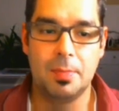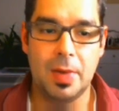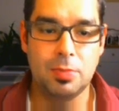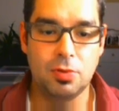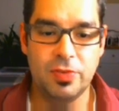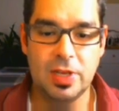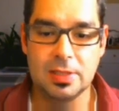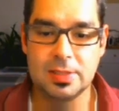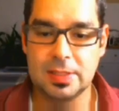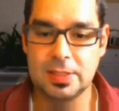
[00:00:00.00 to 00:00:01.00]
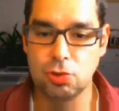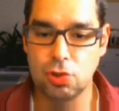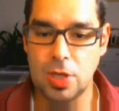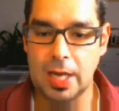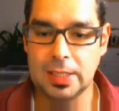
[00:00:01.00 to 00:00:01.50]
Mein Profil ist jetzt hier
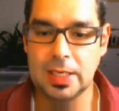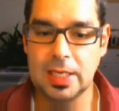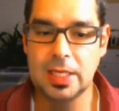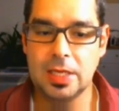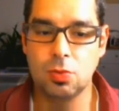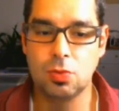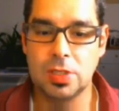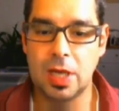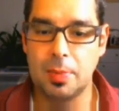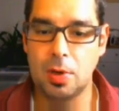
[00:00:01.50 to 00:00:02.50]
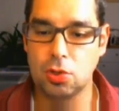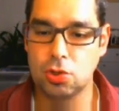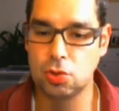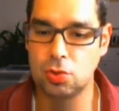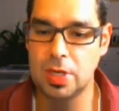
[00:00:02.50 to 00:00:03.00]
schon angelegt und ich habe auch
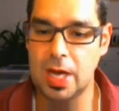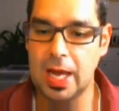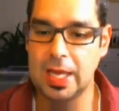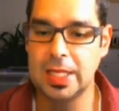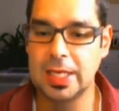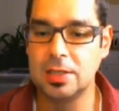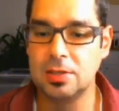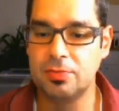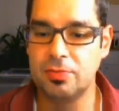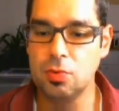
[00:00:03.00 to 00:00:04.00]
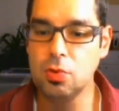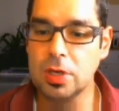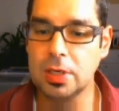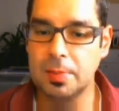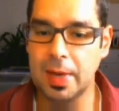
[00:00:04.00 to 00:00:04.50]
schon einige
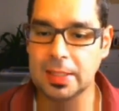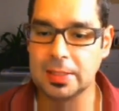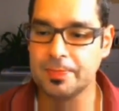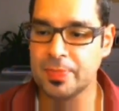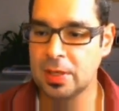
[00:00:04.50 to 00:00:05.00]
Flüge gemacht.